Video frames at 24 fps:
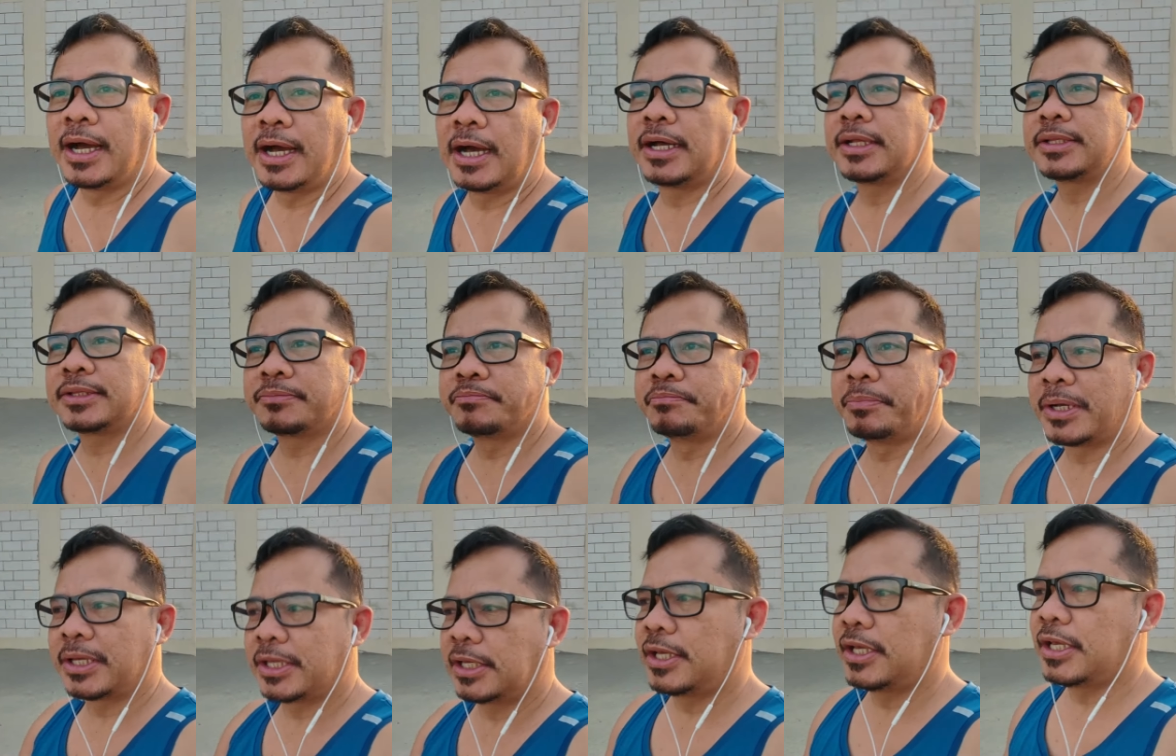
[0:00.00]
at
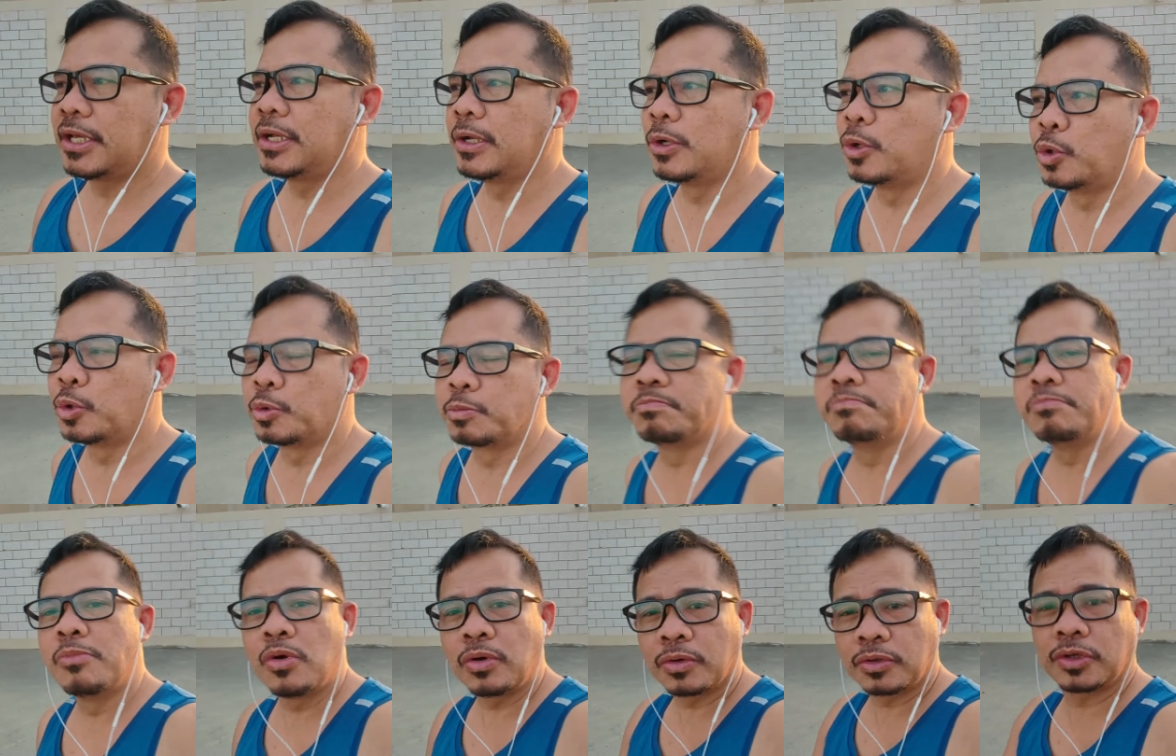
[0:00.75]
magiging
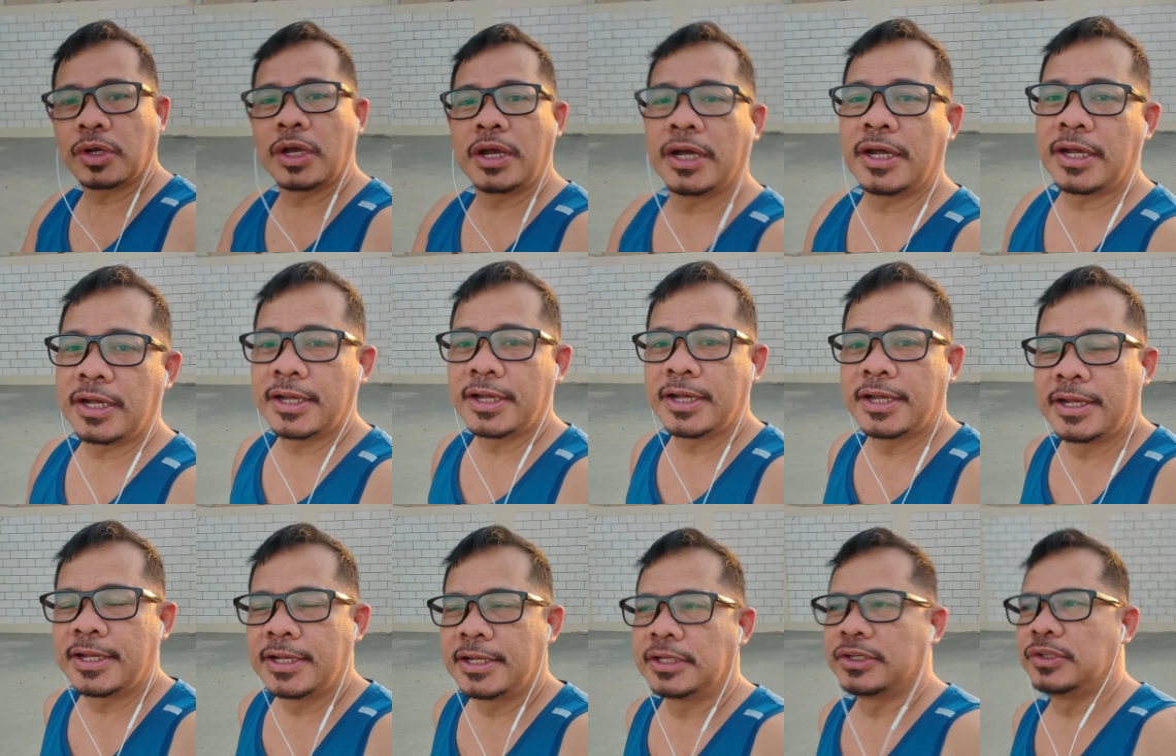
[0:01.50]
lugmok
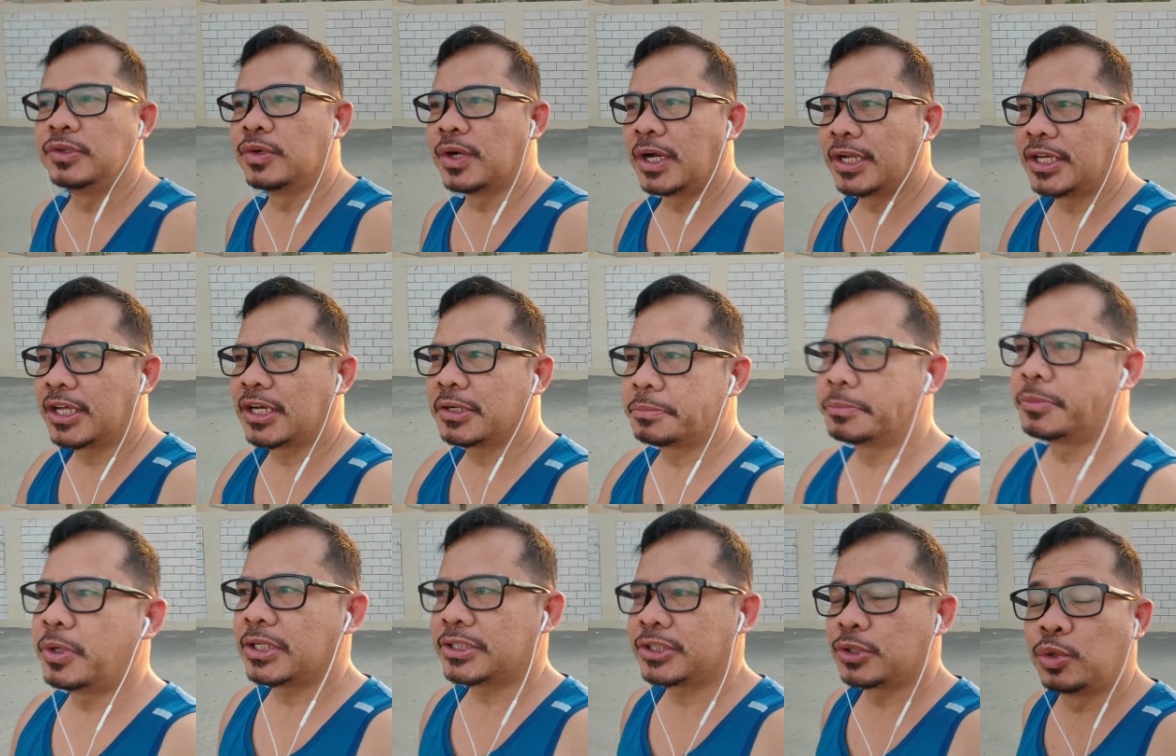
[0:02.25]
yung
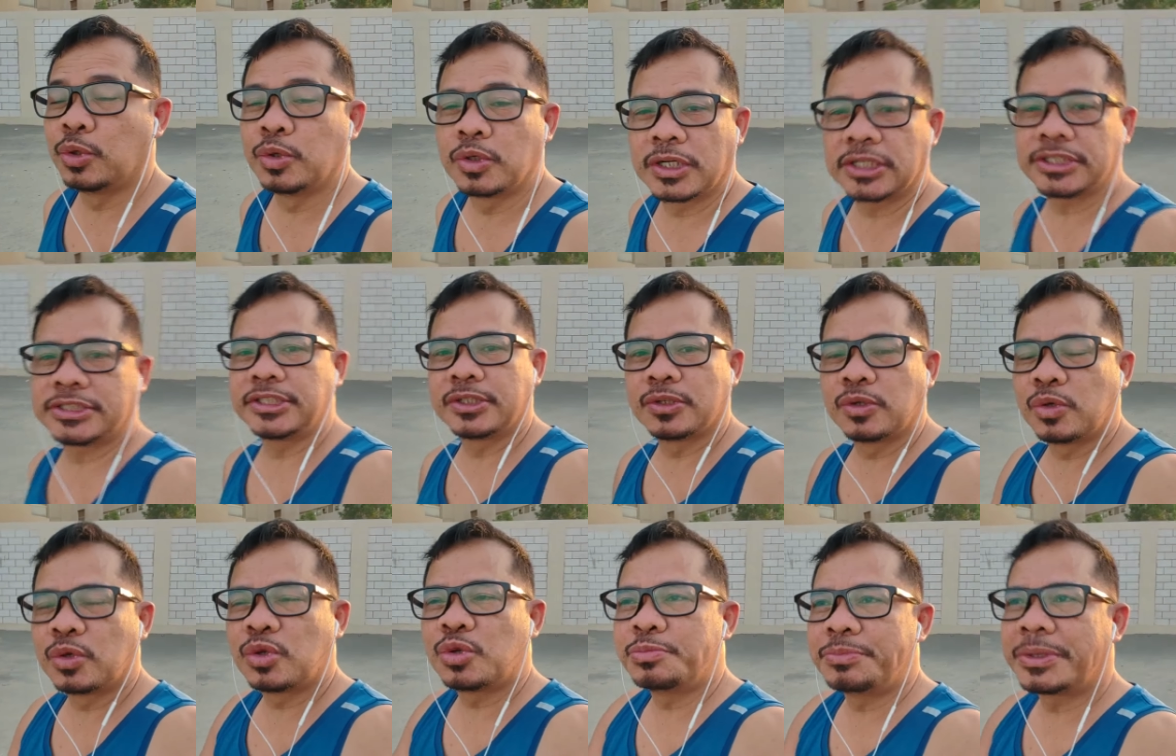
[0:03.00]
anak mo at doon ka
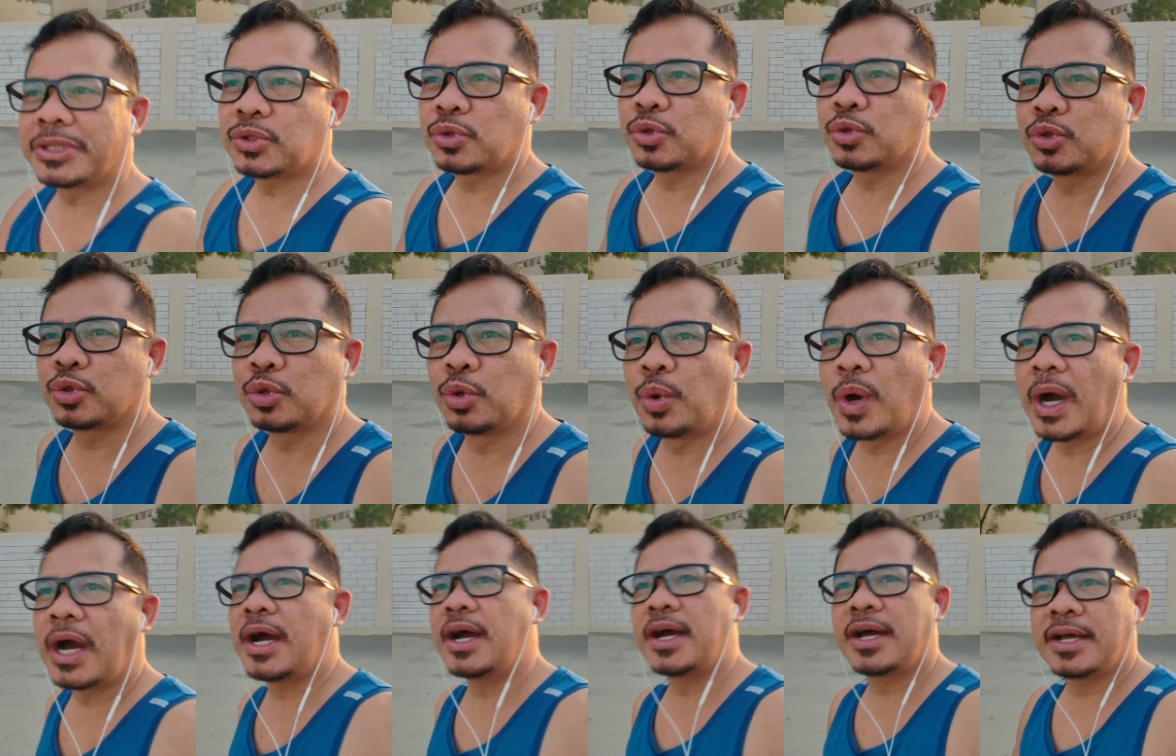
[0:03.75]
siguro
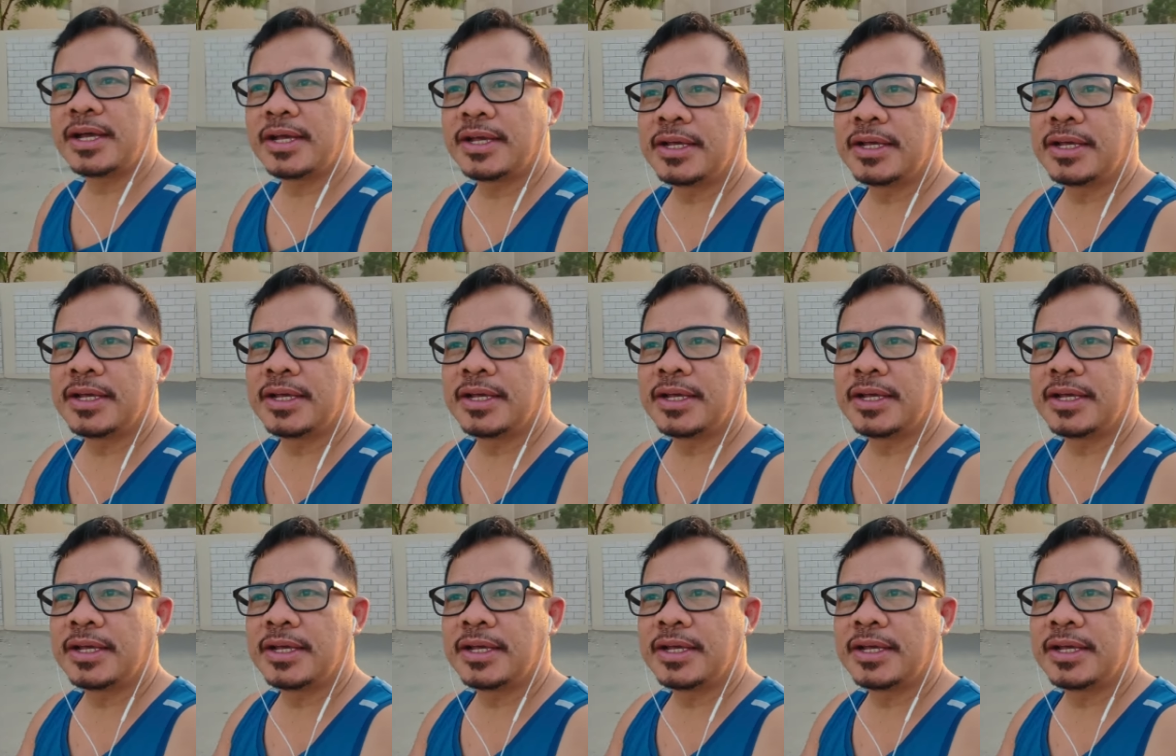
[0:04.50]
matutuwa.